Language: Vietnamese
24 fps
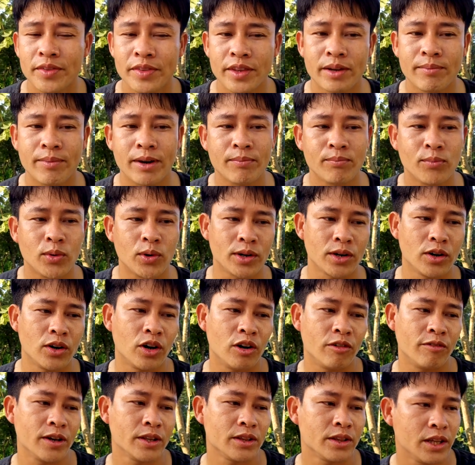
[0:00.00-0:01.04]
thì bắt buộc là
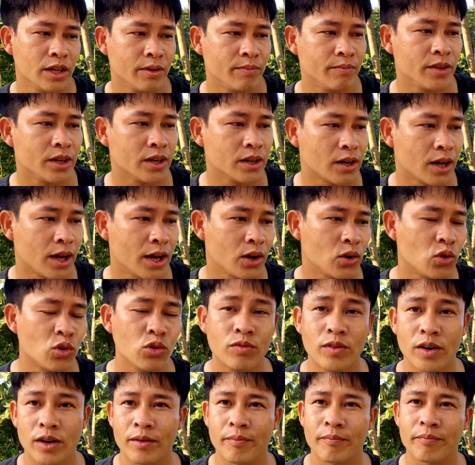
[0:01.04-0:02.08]
họ phải tìm những cái khu
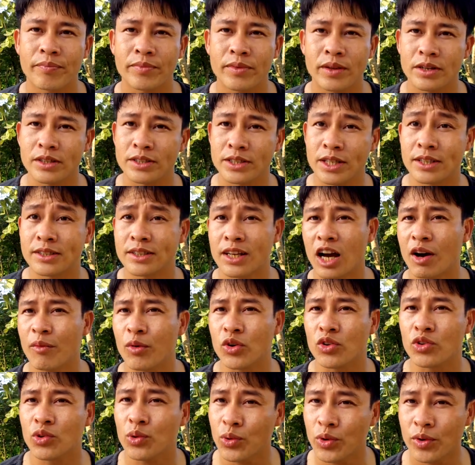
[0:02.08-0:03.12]
vực ở xa xa một
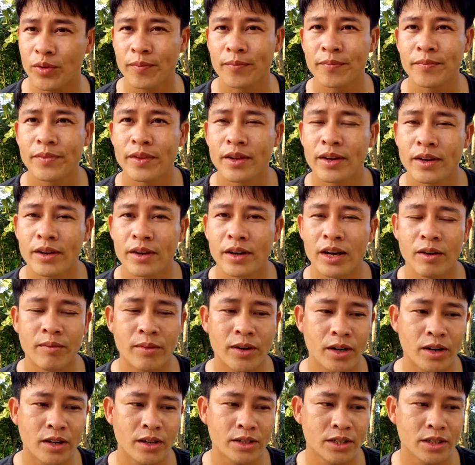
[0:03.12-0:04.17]
chút để mà
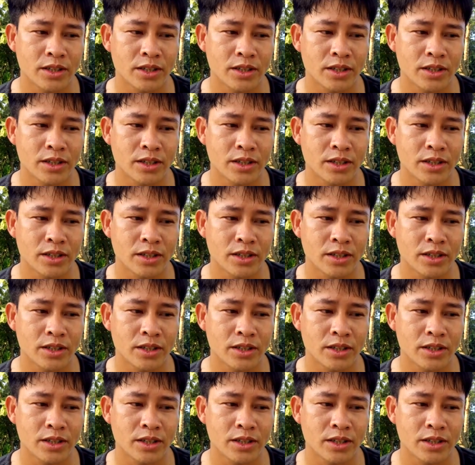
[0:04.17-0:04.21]
ở.